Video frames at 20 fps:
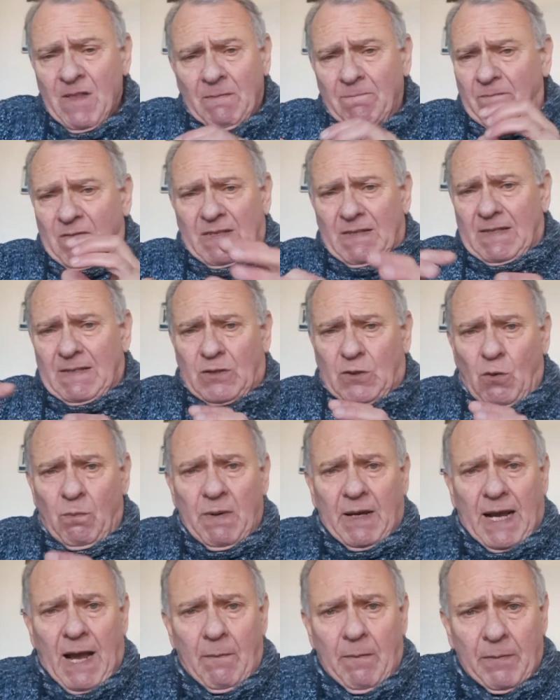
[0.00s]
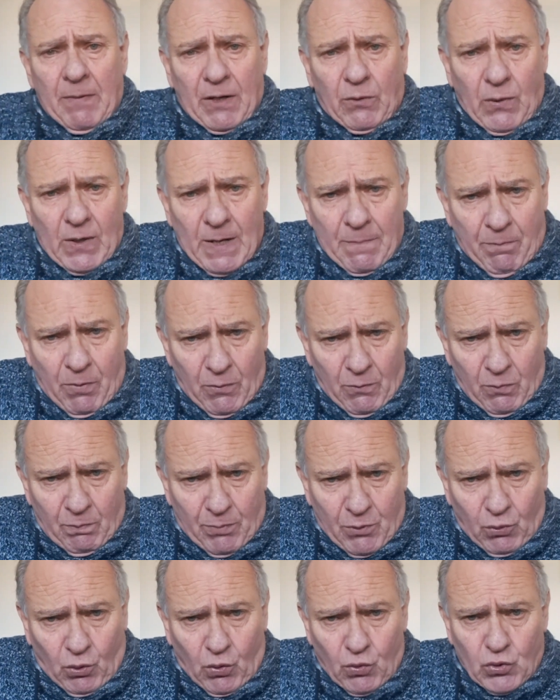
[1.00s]
Eh, sono i capi per quelli più,
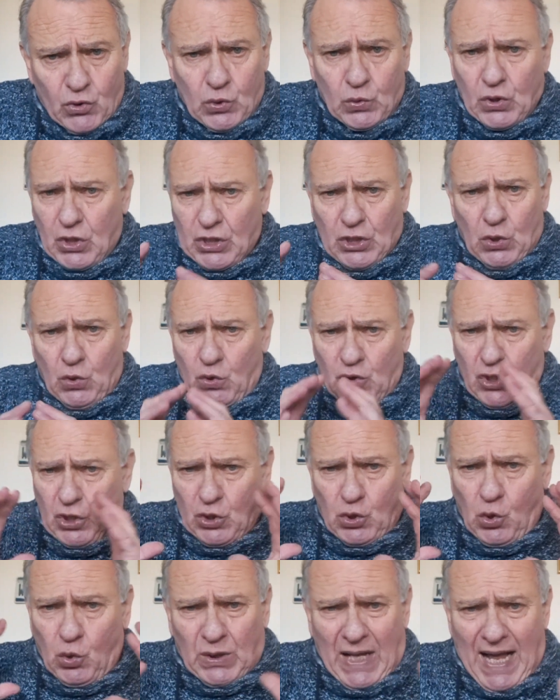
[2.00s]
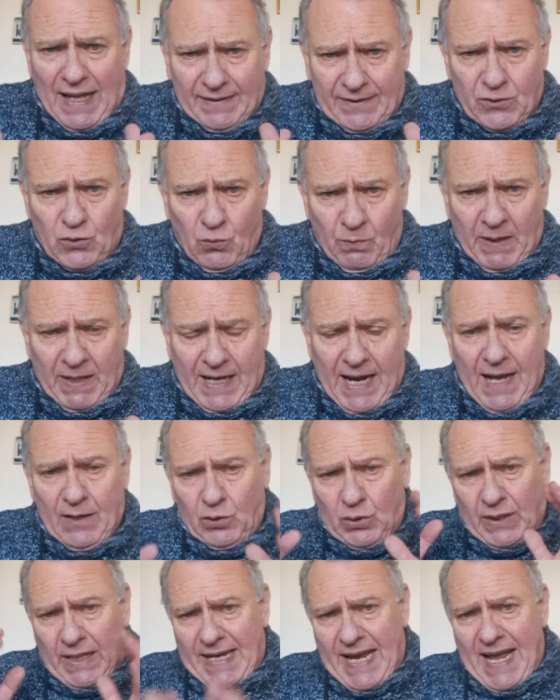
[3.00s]
più conosciuti, sono, ce ne sono tanti sul
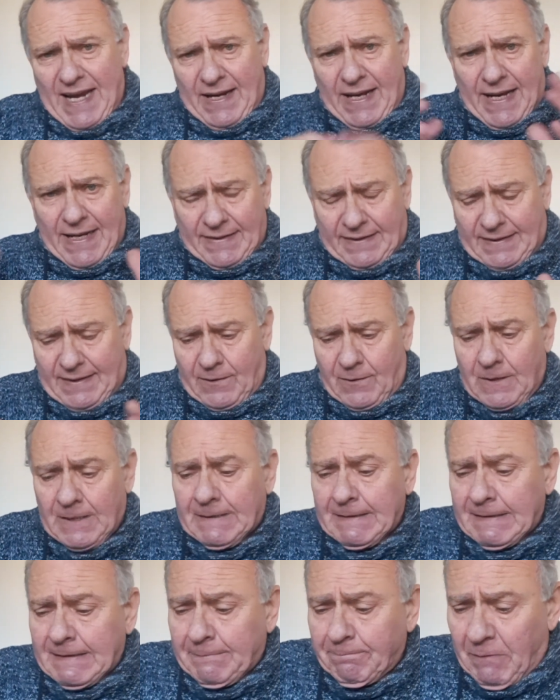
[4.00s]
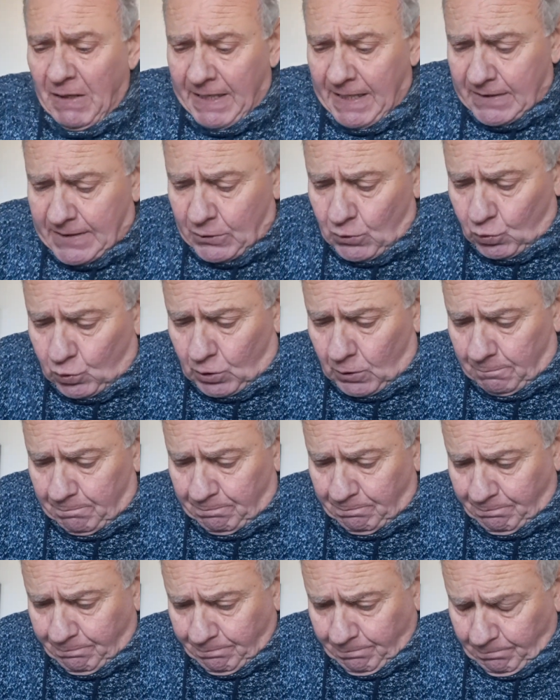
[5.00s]
mercato, italiano e estero.
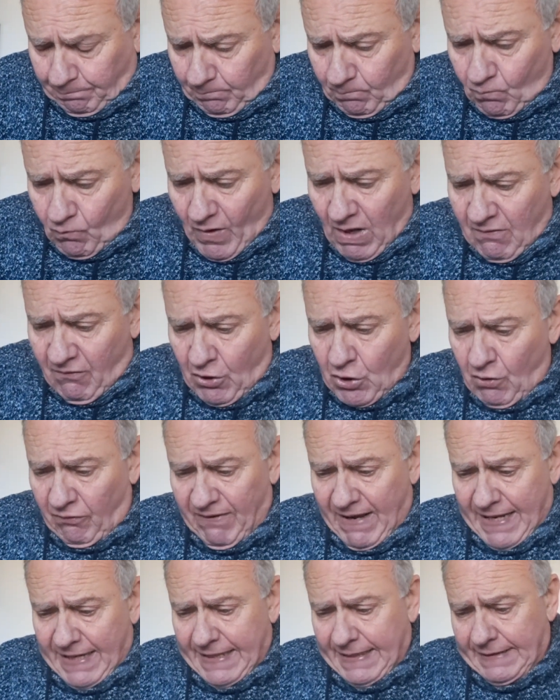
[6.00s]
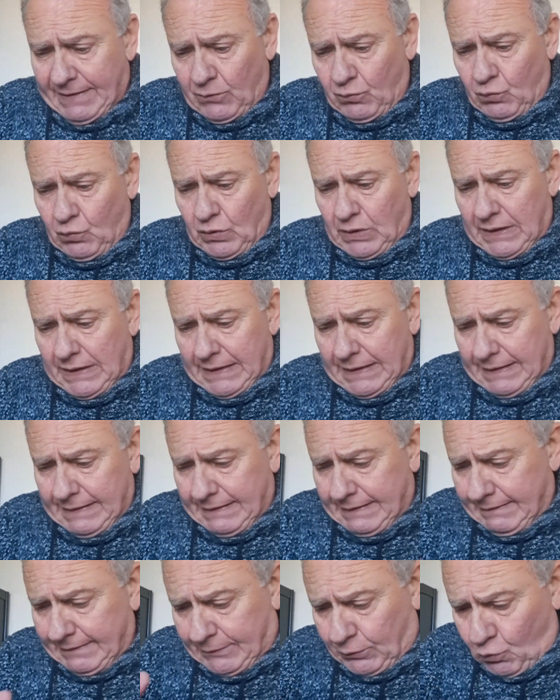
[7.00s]
Innanzitutto voglio fare
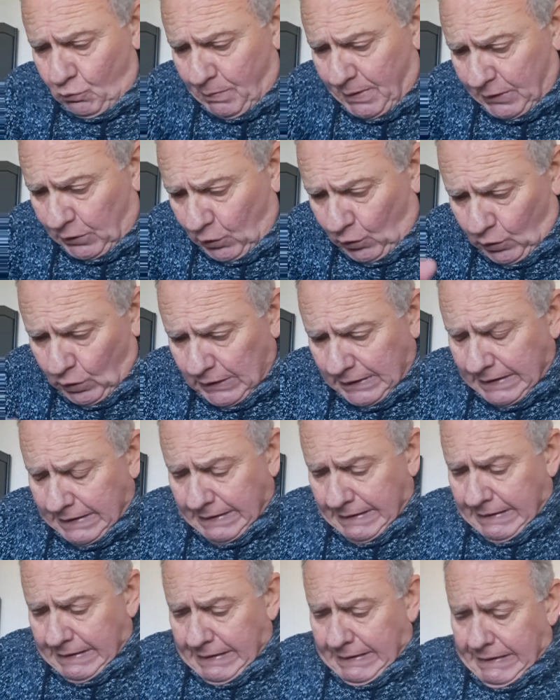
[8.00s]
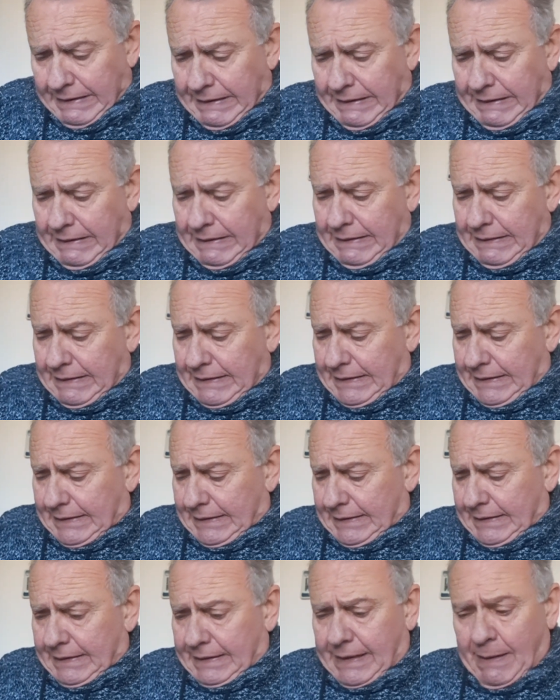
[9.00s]
un, uh, subito,
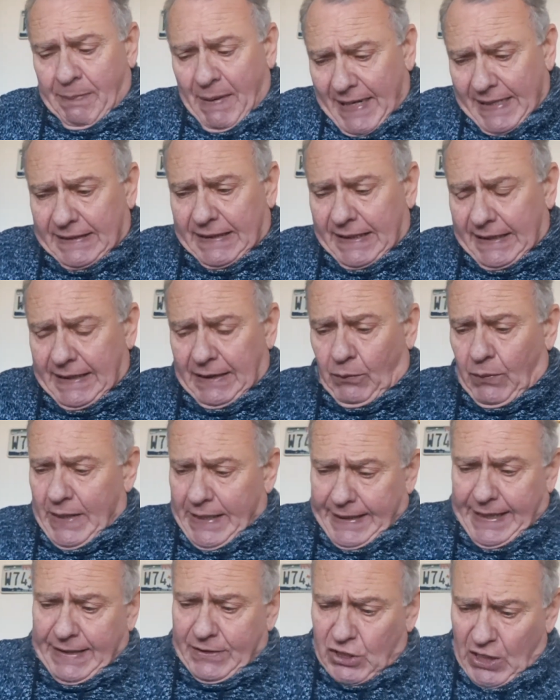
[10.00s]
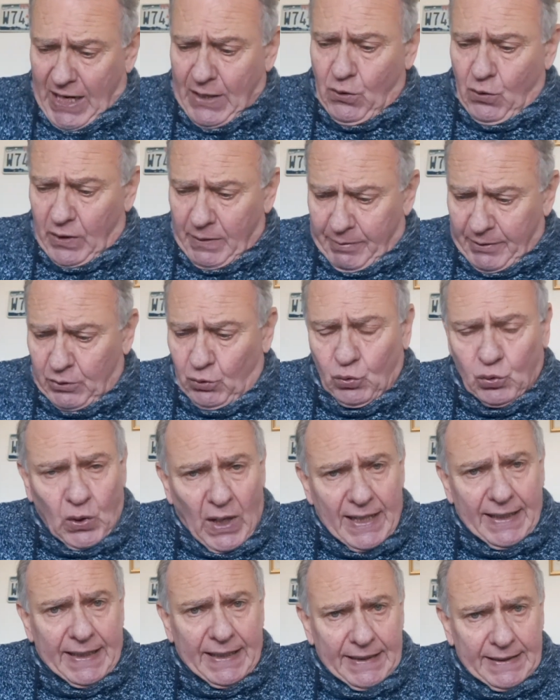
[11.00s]
eh, ripetere quelli che già hanno ripetuto
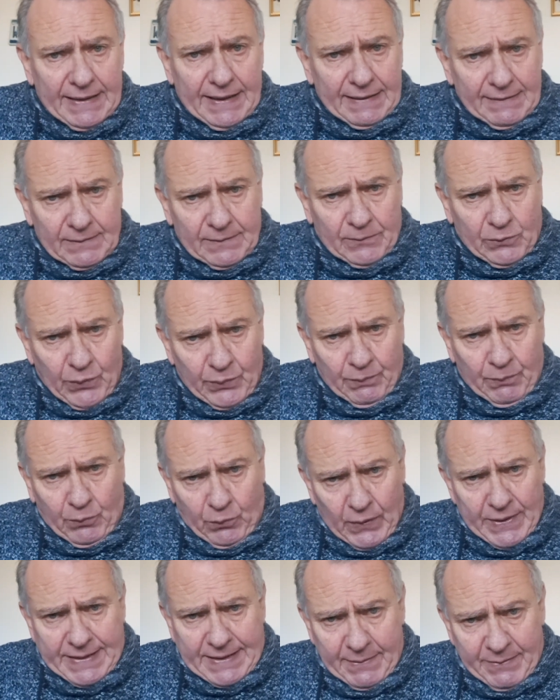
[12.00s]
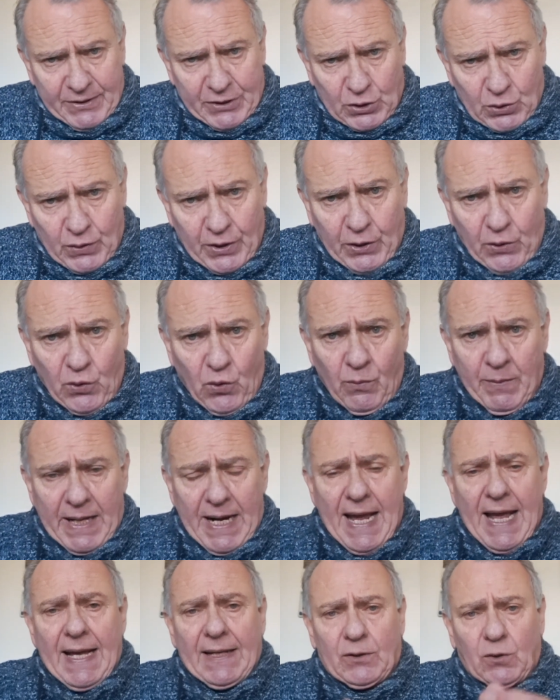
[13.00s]
anche eh, queste persone che ho
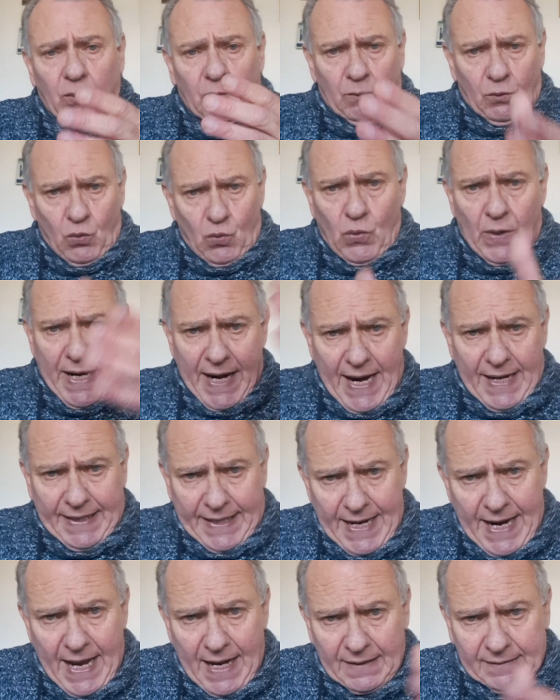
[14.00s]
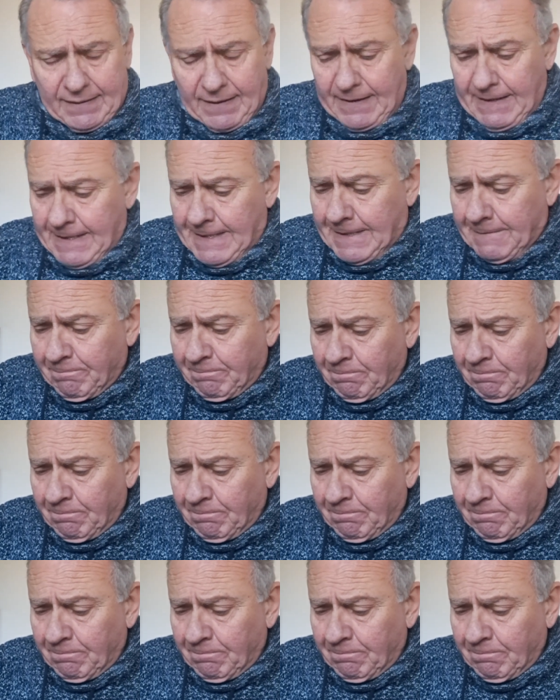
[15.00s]
nominato, lui e anche altri,